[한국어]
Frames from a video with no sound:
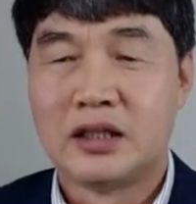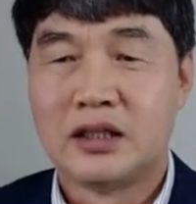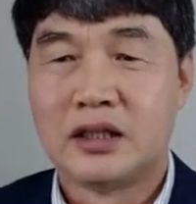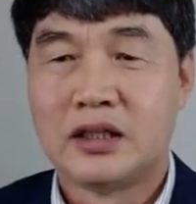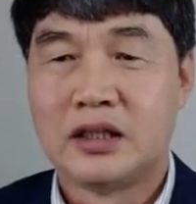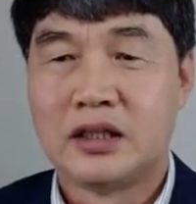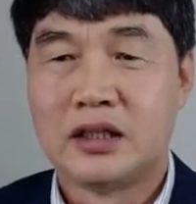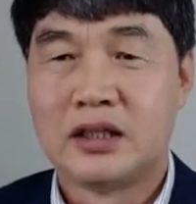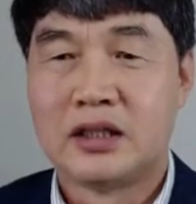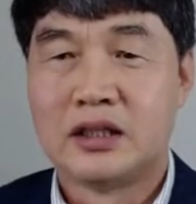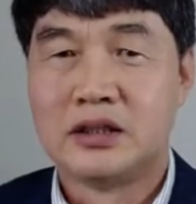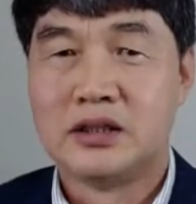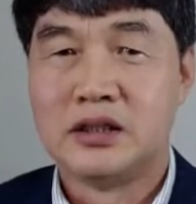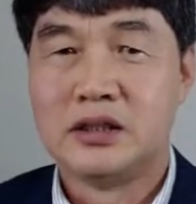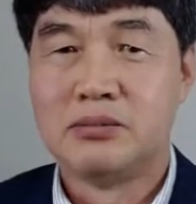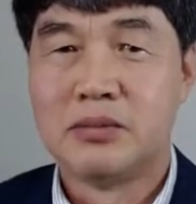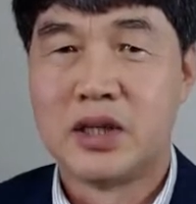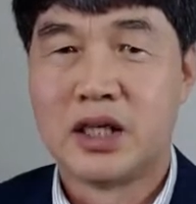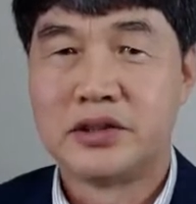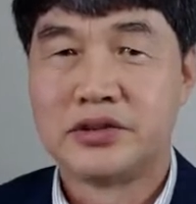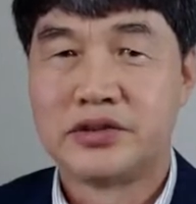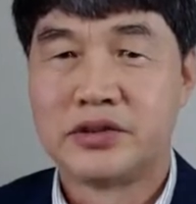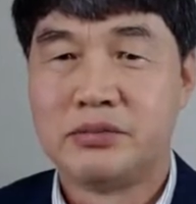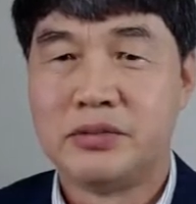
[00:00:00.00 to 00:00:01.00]
아, 이
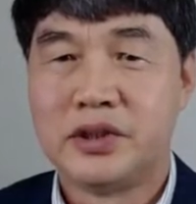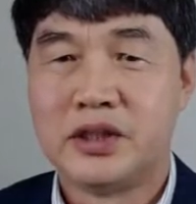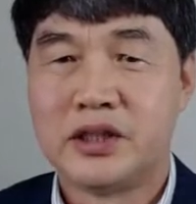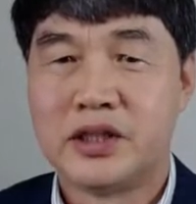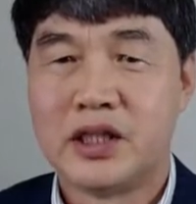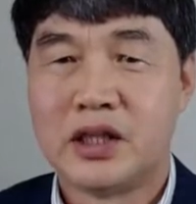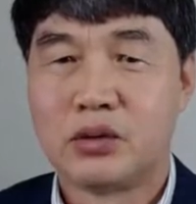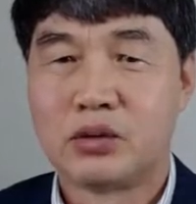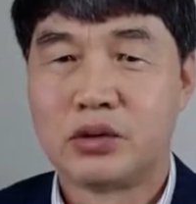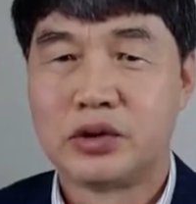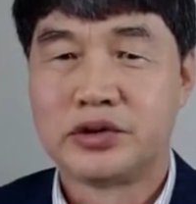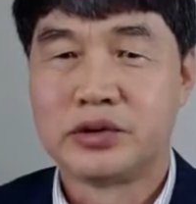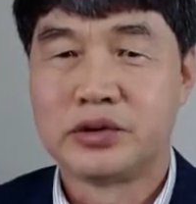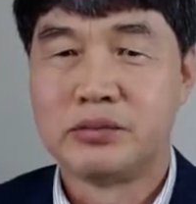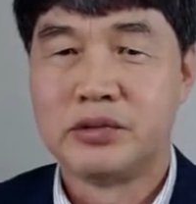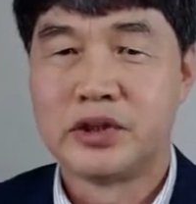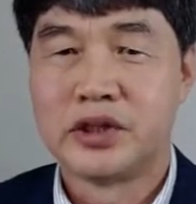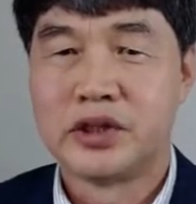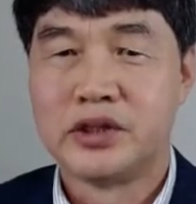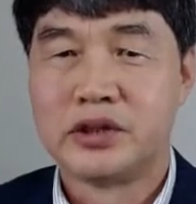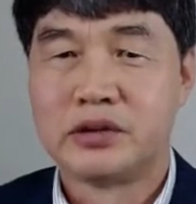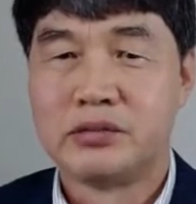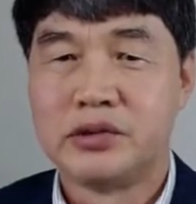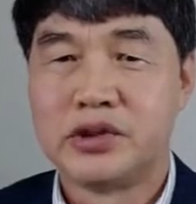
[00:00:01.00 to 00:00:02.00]
말씀이 나오고
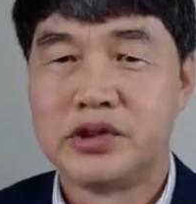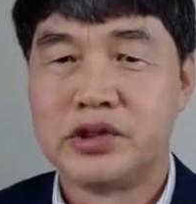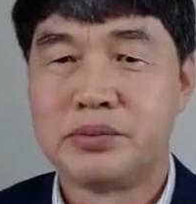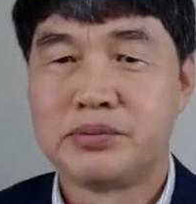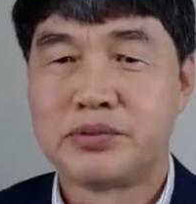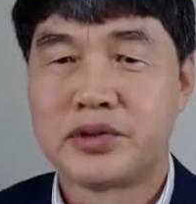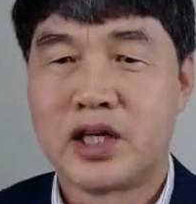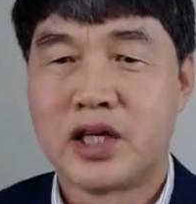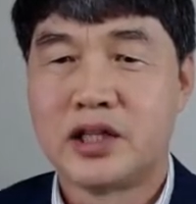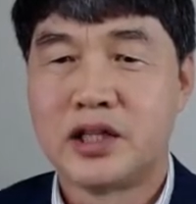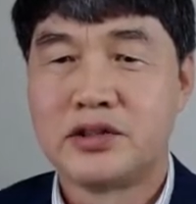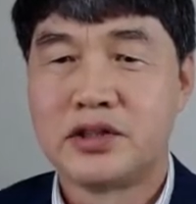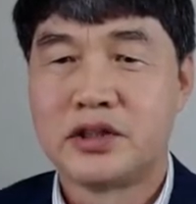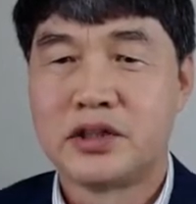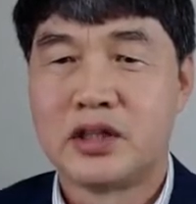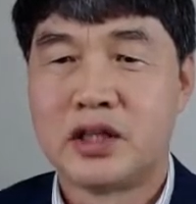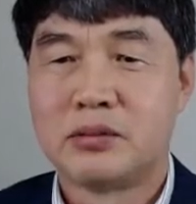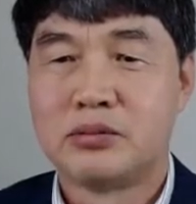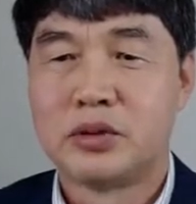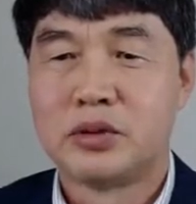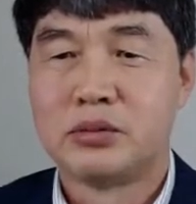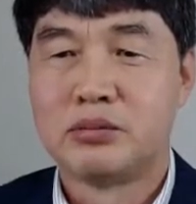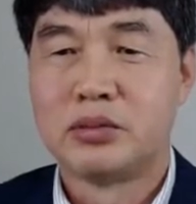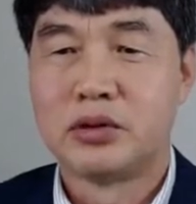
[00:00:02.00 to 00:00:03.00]
있습니다. 여러분 14절을
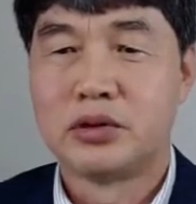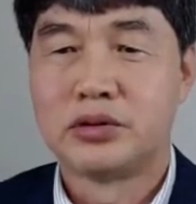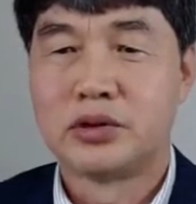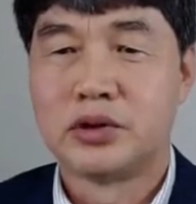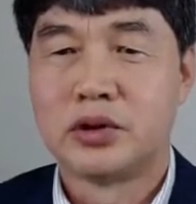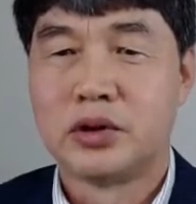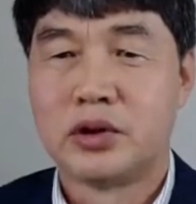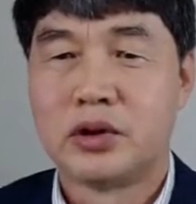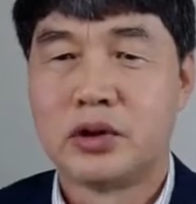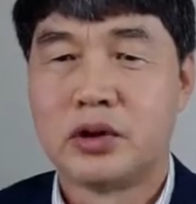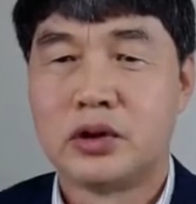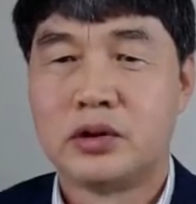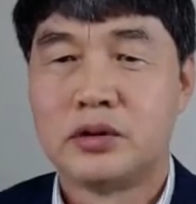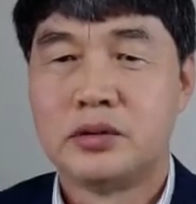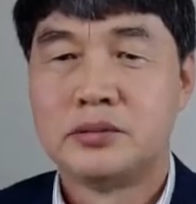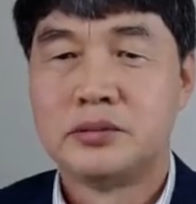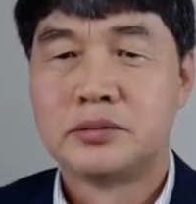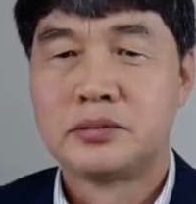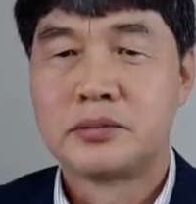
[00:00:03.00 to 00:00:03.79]
한번 보죠.